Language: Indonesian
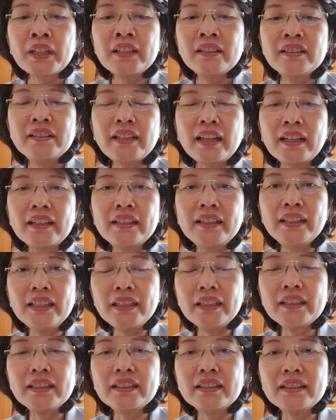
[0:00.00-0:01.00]
Jadi
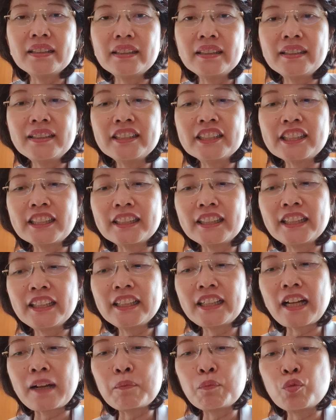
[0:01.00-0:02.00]
eh,
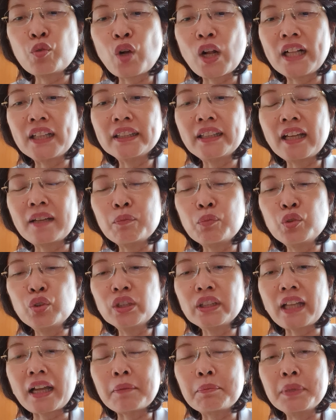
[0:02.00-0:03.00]
ketika mual dan
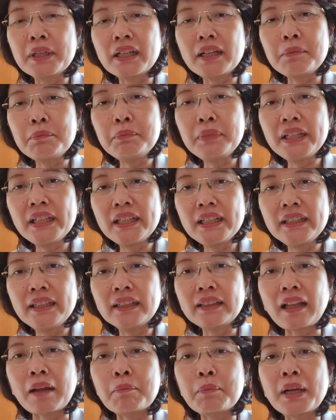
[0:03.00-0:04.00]
muntah berlebih
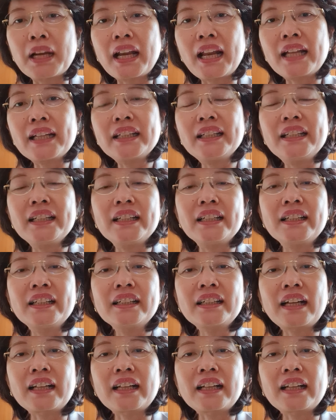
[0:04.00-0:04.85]
ditambah lagi